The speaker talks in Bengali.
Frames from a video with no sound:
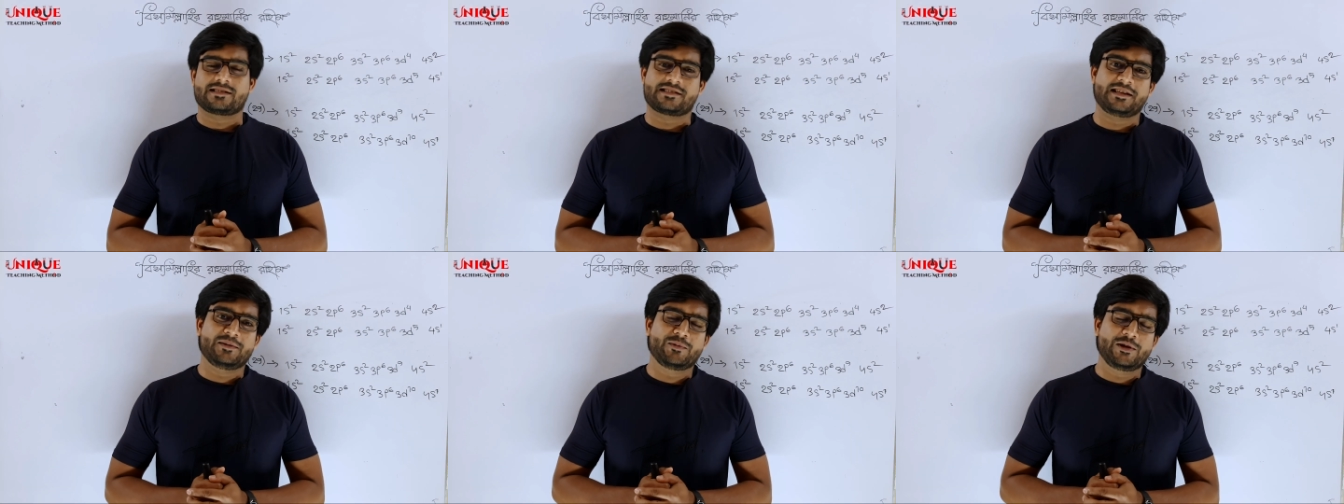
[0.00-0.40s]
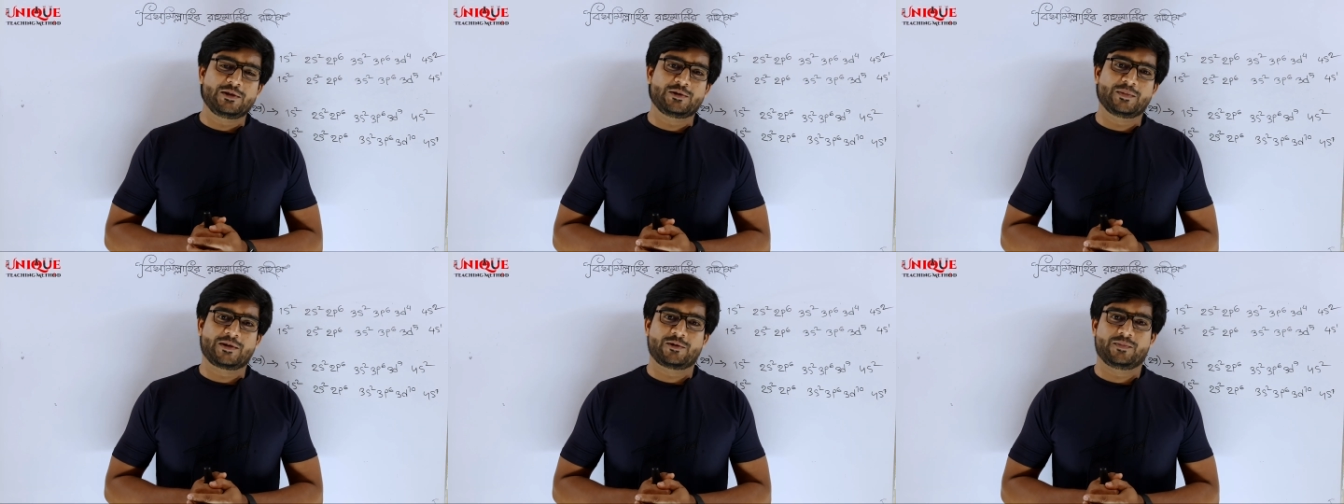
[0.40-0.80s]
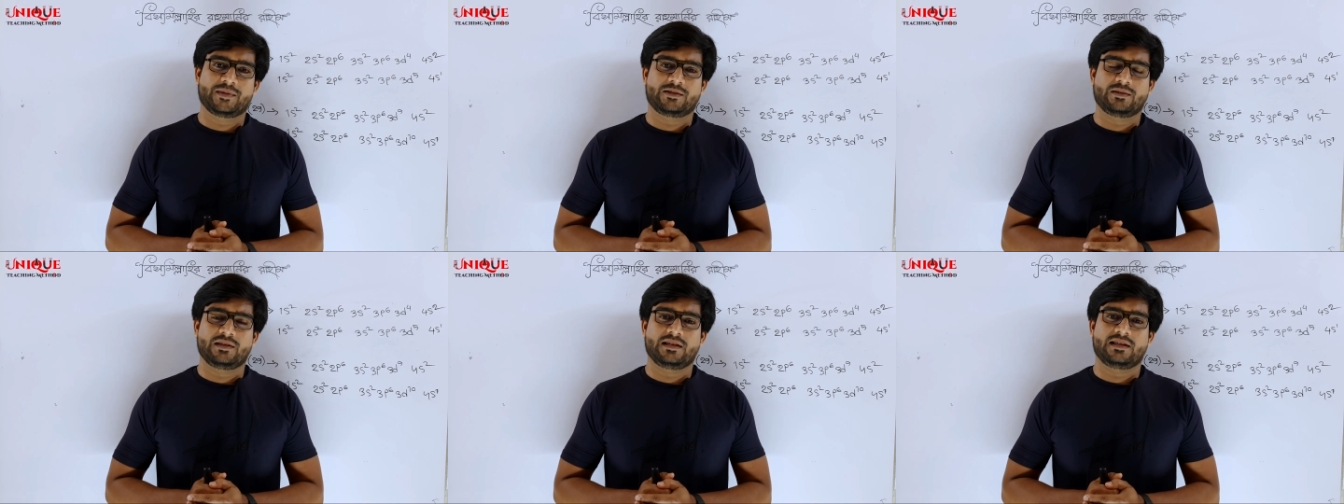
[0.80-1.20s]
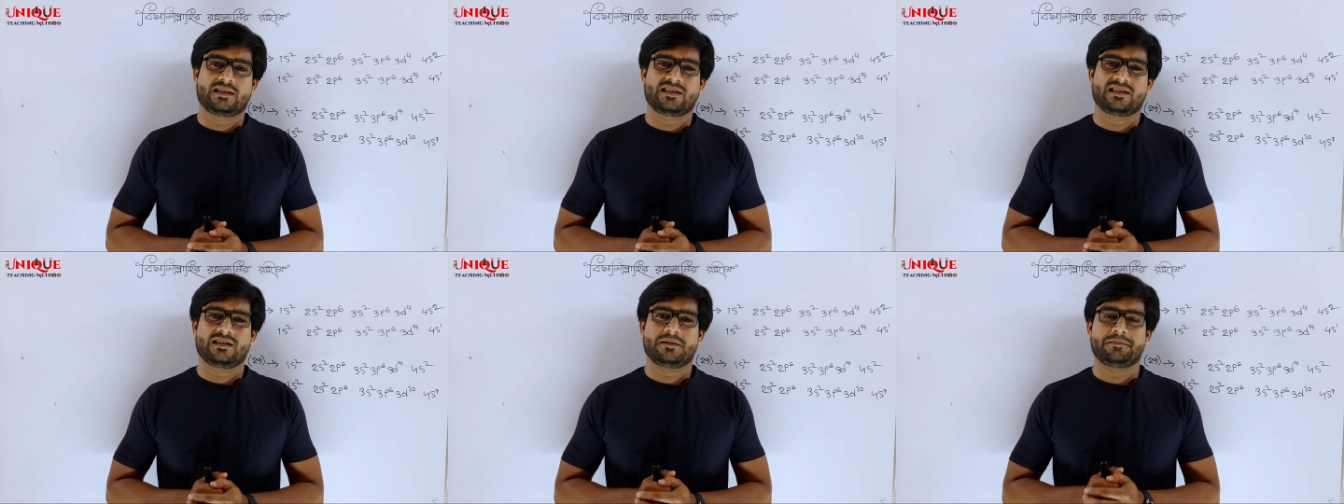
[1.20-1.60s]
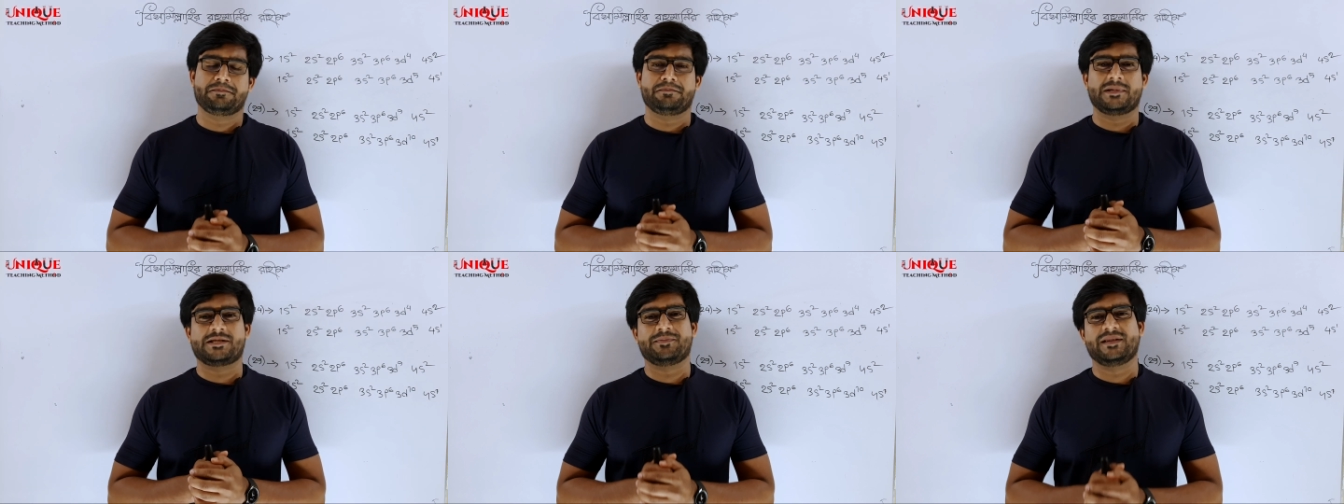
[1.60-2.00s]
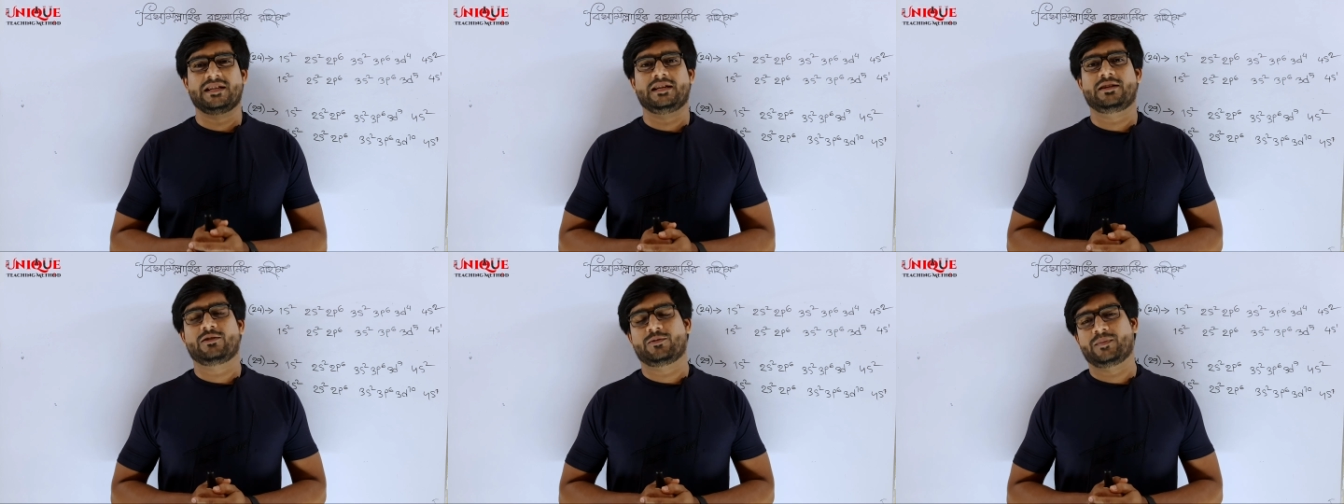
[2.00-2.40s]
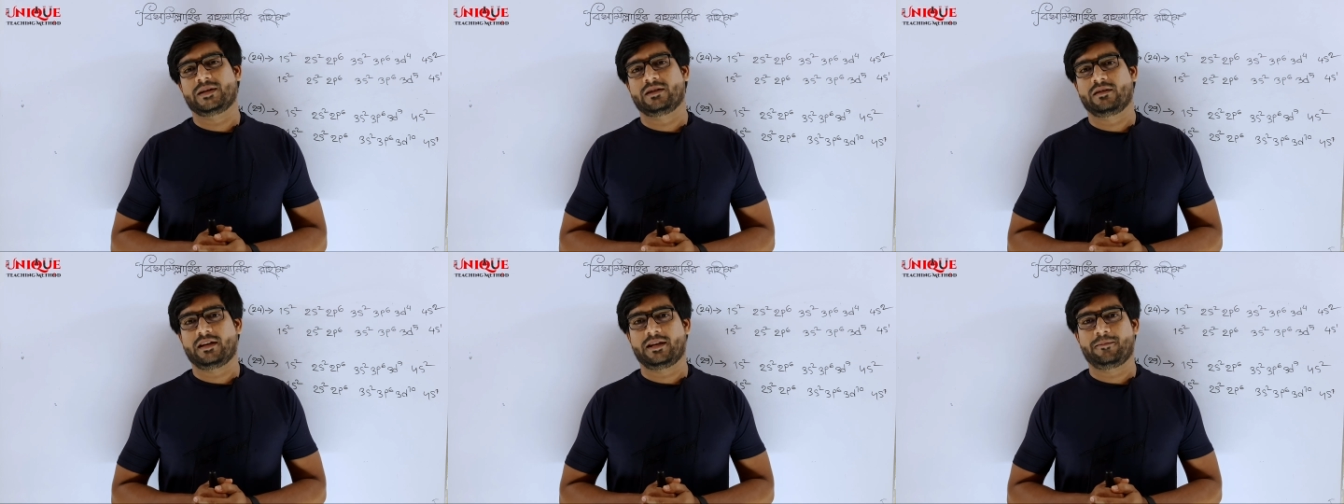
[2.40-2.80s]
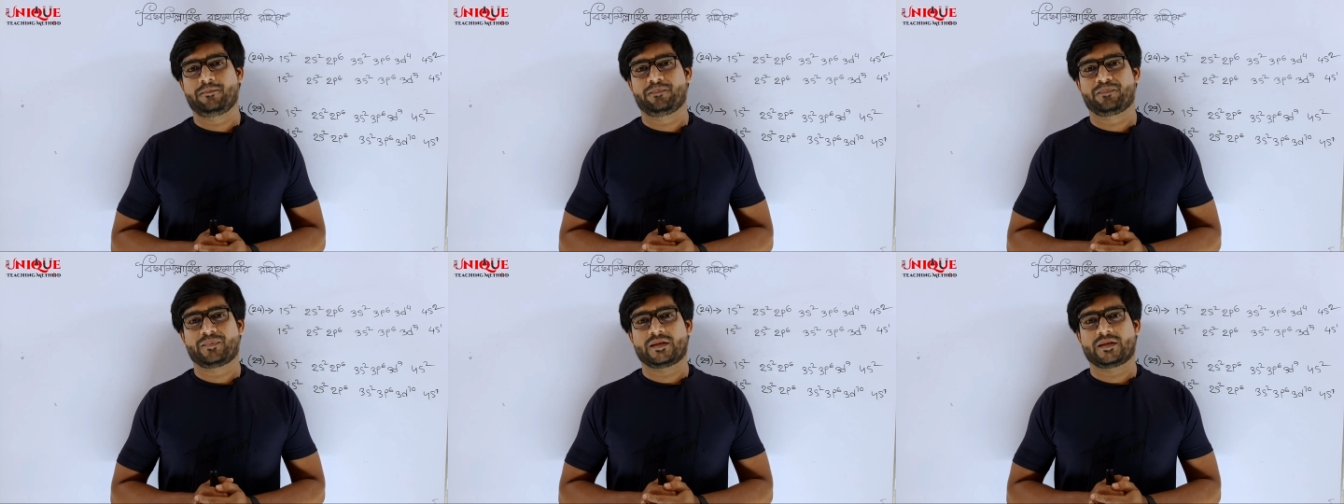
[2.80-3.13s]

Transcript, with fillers: আসসালামু আলাইকুম রহমতুল্লাহ বিসমিল্লাহ রহমান রাহিম